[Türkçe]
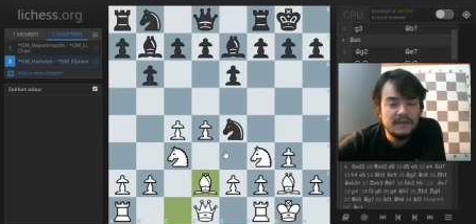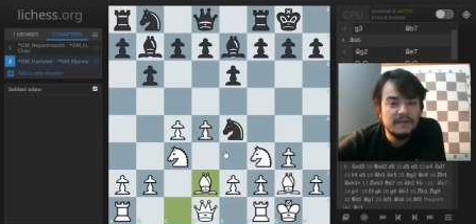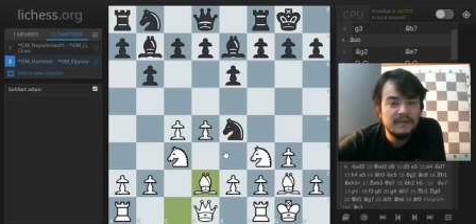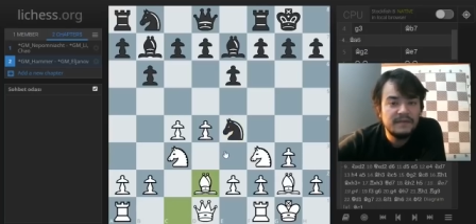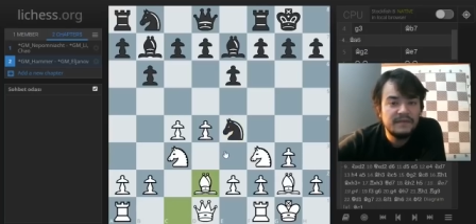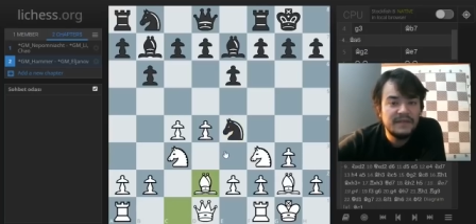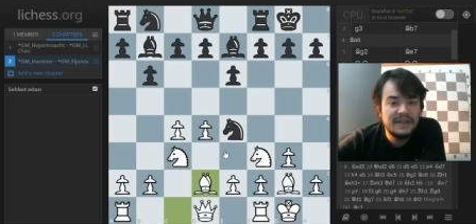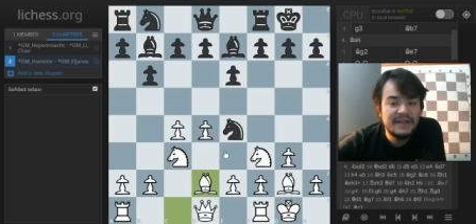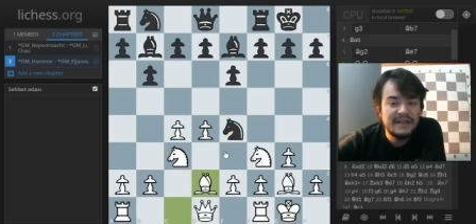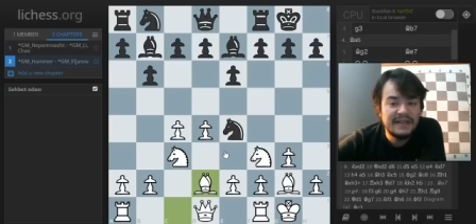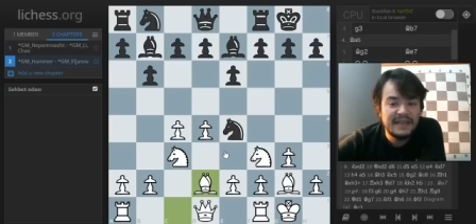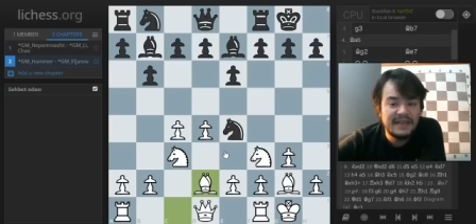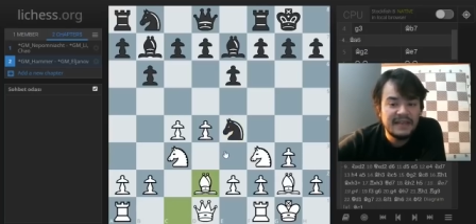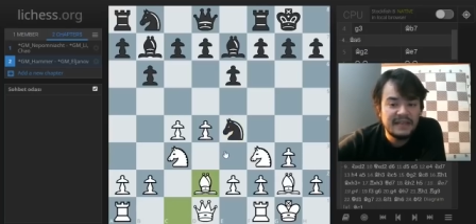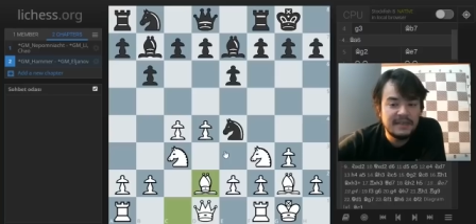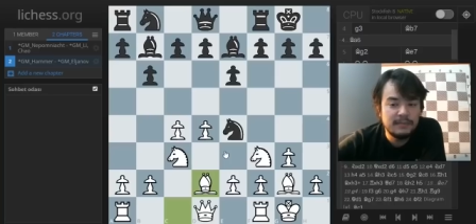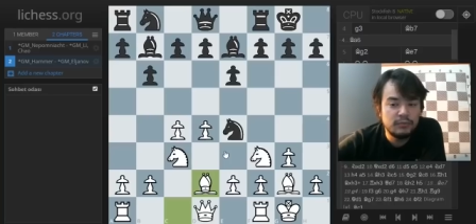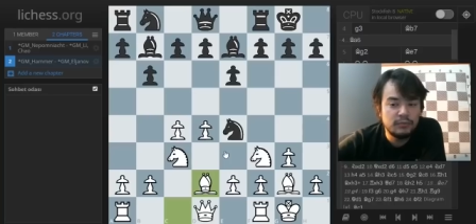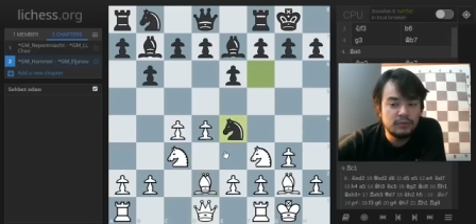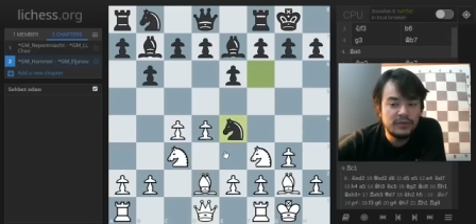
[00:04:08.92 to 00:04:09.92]
Fil
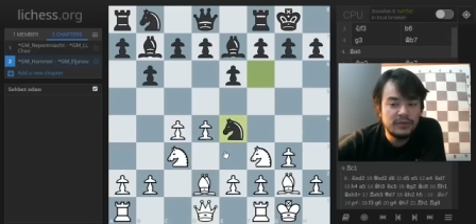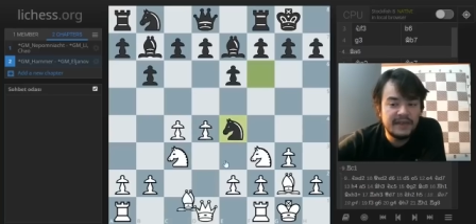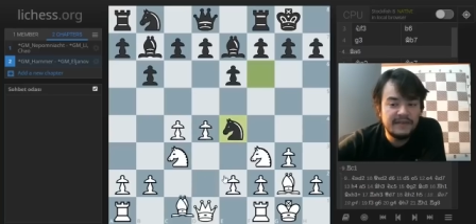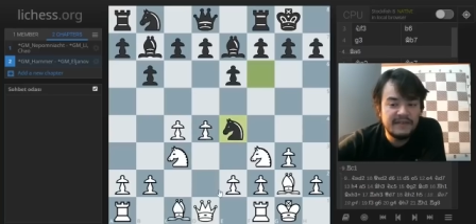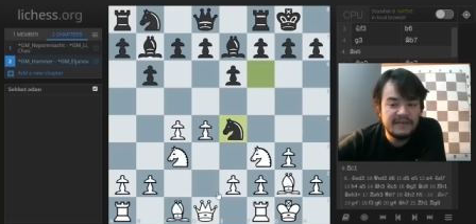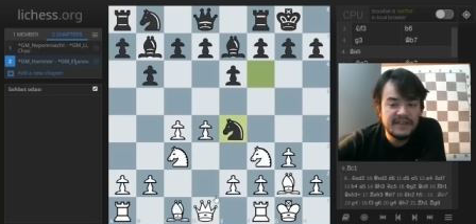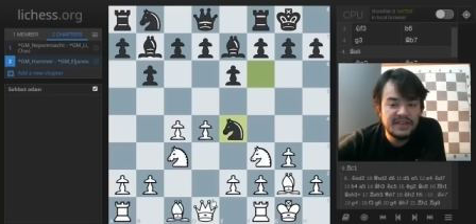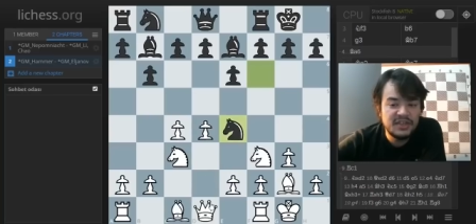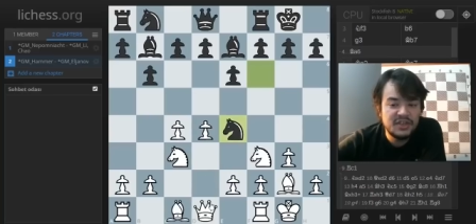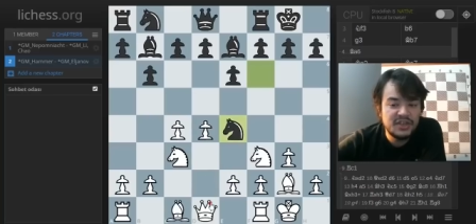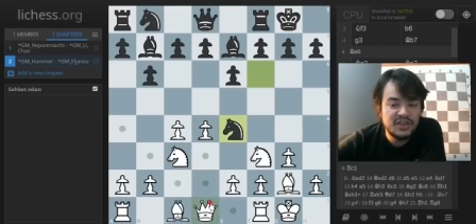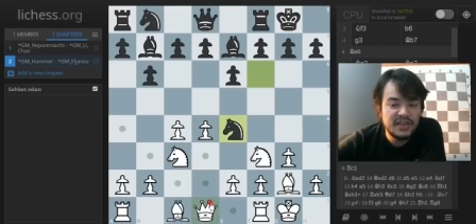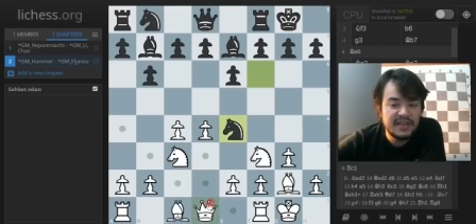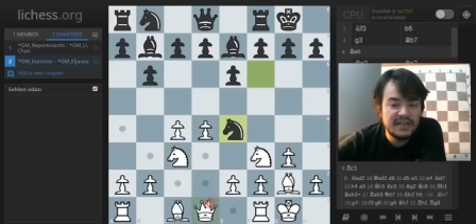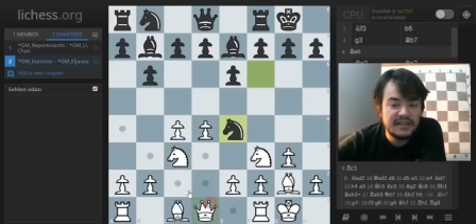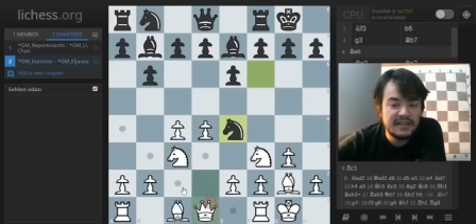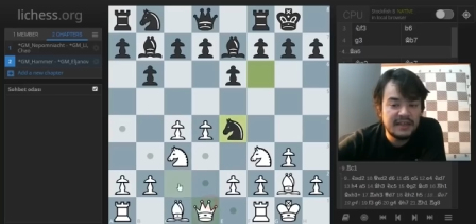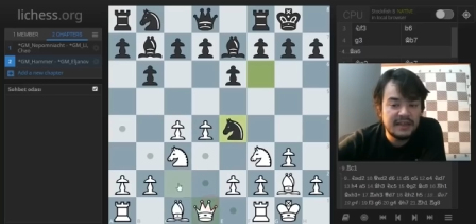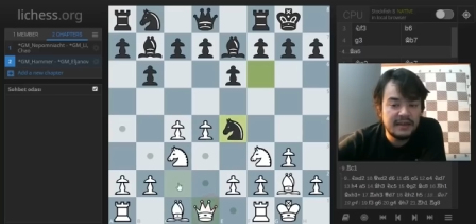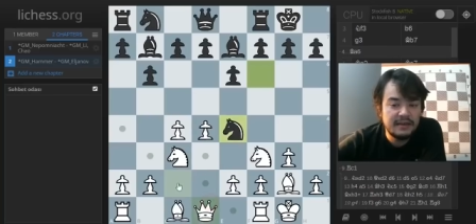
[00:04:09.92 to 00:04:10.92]
d2. Burada vezir
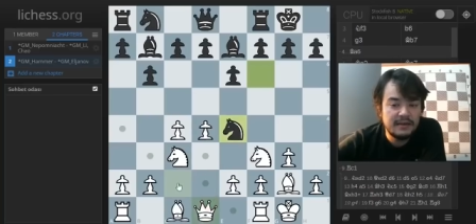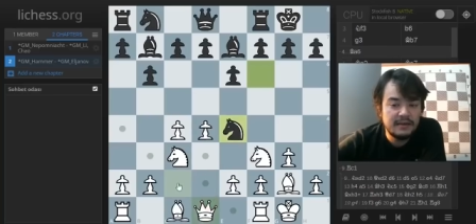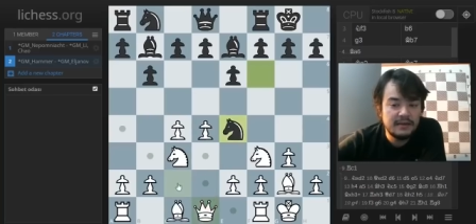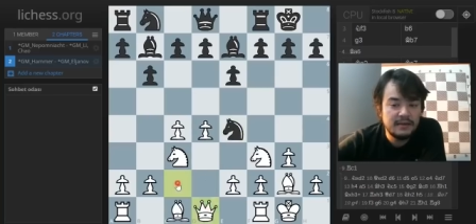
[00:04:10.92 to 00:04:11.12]
c2 de